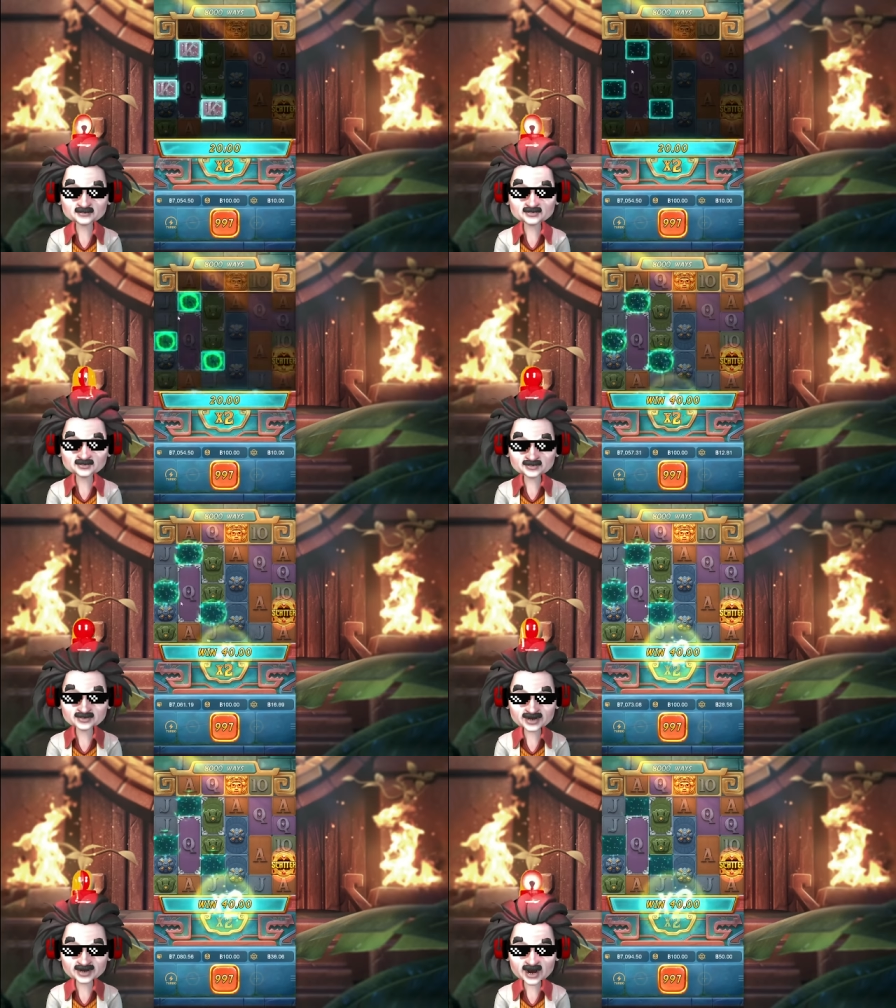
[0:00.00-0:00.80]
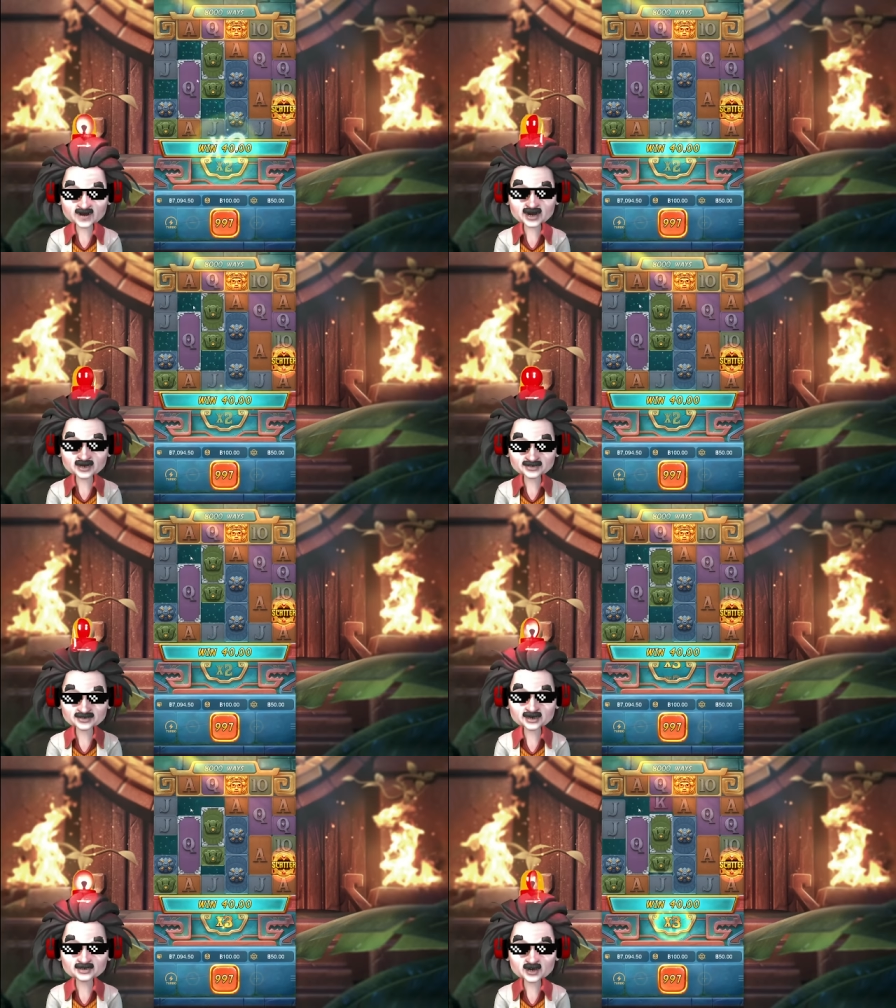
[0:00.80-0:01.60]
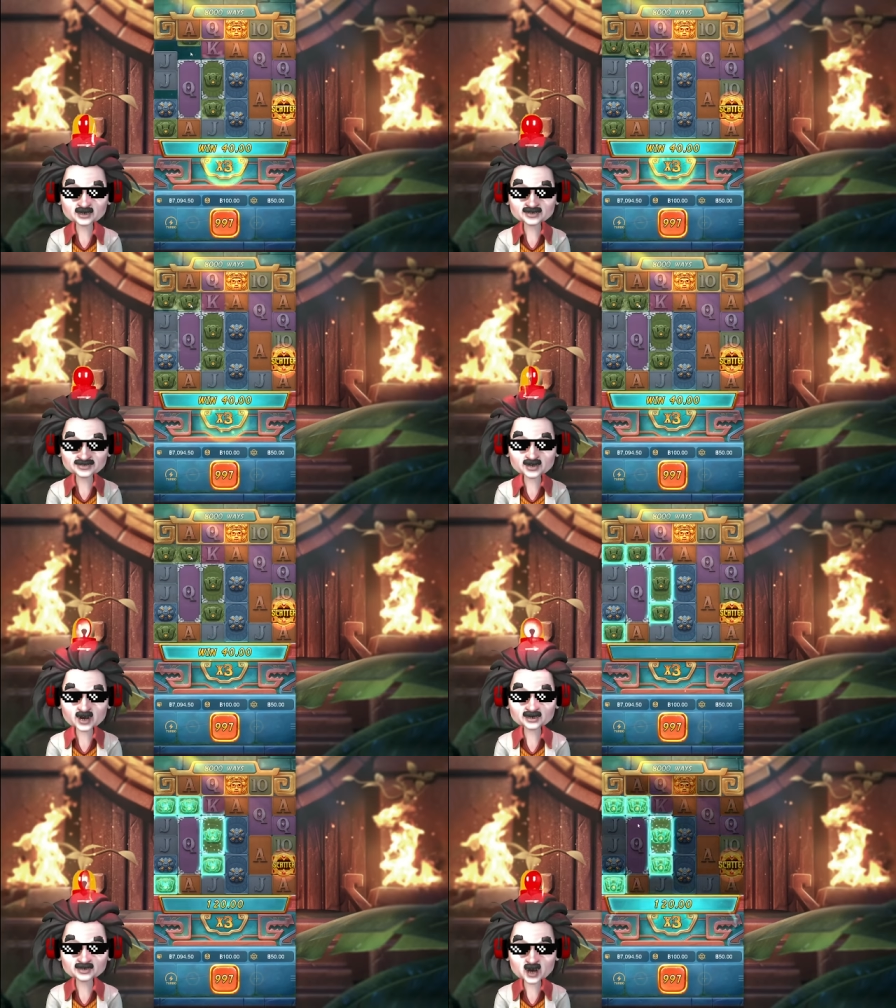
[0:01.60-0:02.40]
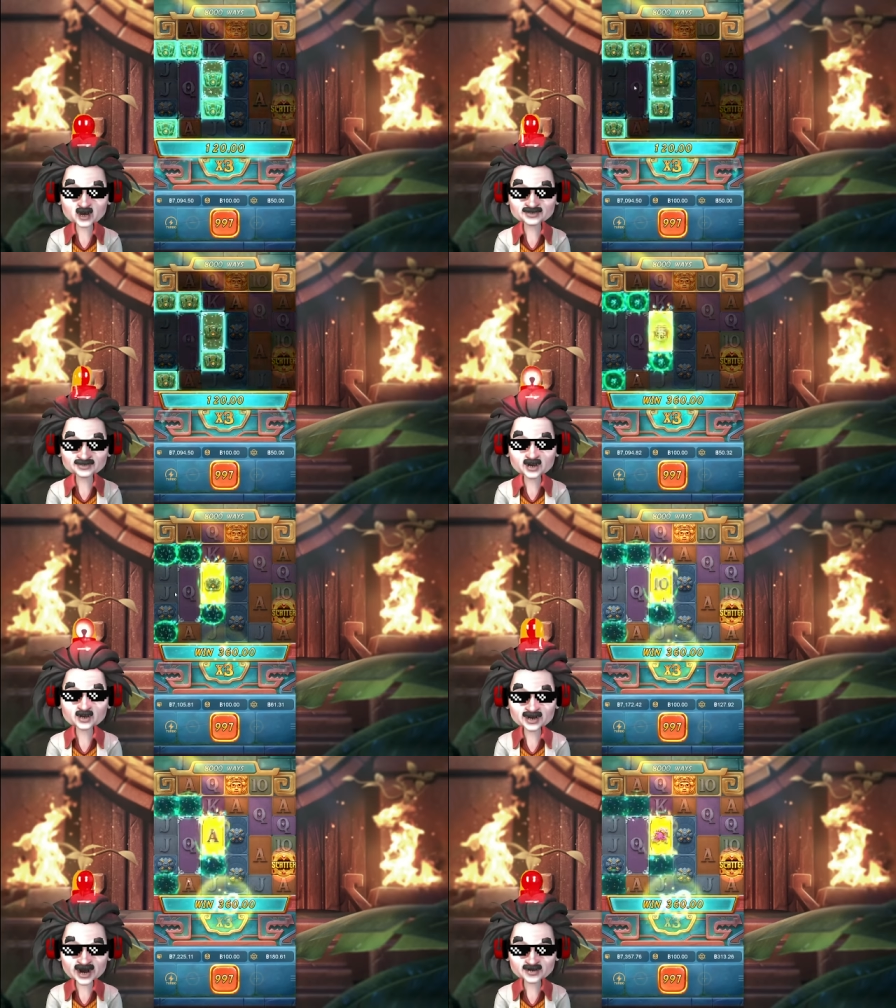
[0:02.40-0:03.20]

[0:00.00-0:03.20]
เคอะไรต่อเขียว2เจ2เออมีเขียวใจ